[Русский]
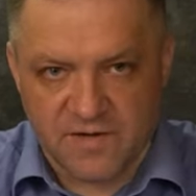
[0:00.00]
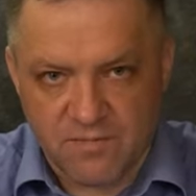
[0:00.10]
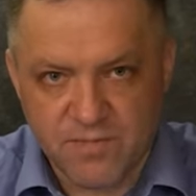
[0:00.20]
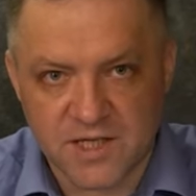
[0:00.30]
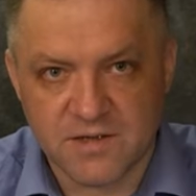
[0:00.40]

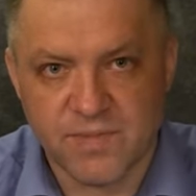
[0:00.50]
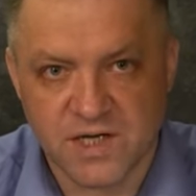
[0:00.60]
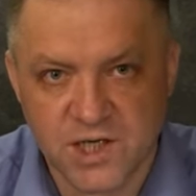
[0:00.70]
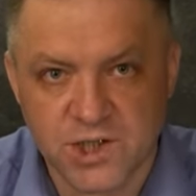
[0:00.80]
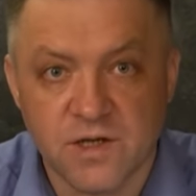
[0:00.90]
вам пальцем
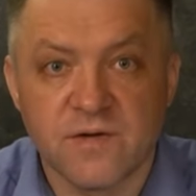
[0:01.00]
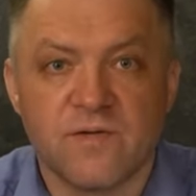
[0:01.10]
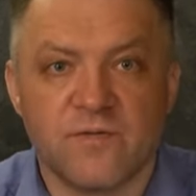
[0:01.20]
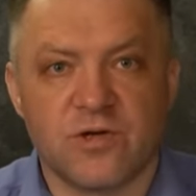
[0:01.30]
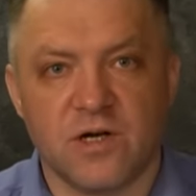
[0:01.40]
покажет,
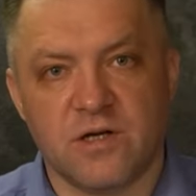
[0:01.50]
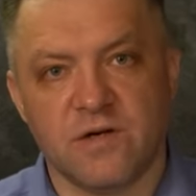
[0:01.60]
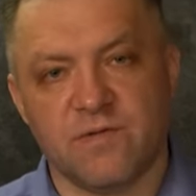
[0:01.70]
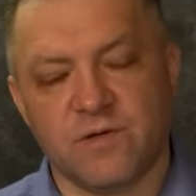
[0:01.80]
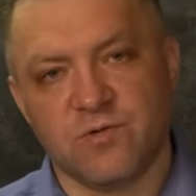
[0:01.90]
вот тогда
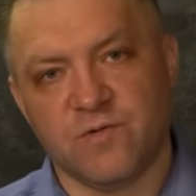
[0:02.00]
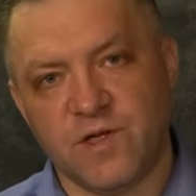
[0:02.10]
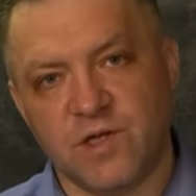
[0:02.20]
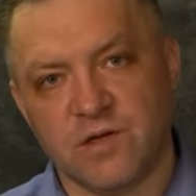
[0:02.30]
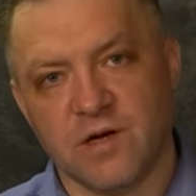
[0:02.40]
вы все
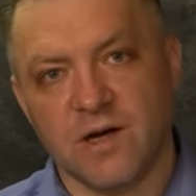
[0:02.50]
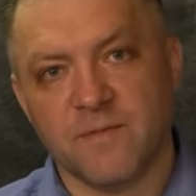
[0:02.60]
увидите.